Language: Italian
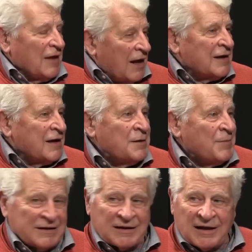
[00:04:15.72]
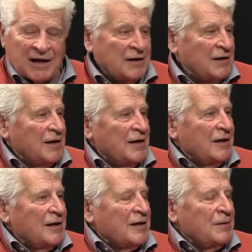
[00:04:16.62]
anche ai materiali
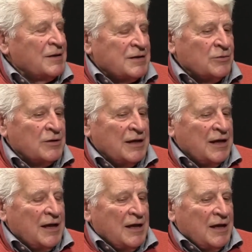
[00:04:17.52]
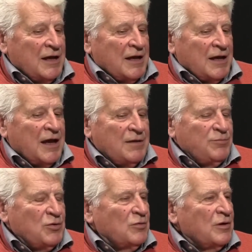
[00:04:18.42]
delle passature. E in
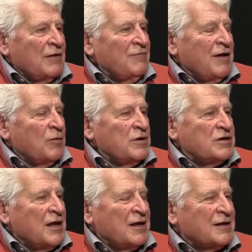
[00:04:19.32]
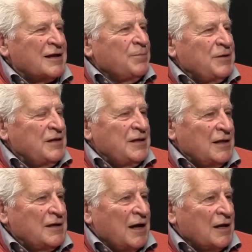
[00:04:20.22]
più aveva questa rapidità
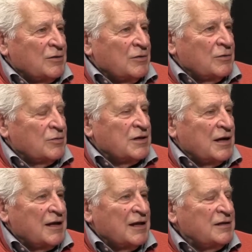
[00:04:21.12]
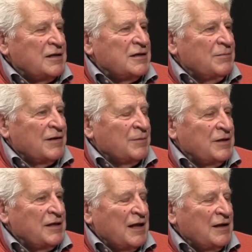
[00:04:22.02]
di calcolo, questa grandissima
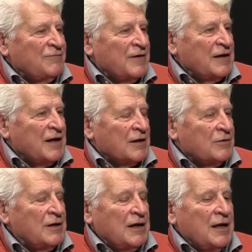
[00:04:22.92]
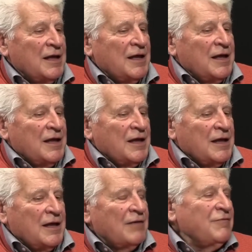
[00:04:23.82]
rapidità nel fare i calcoli
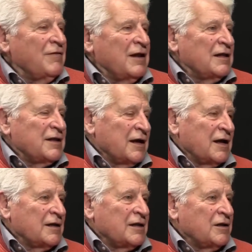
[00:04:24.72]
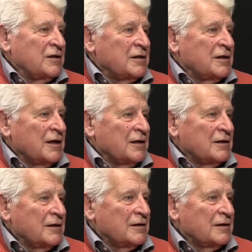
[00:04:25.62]
e aveva un'altra caratteristica.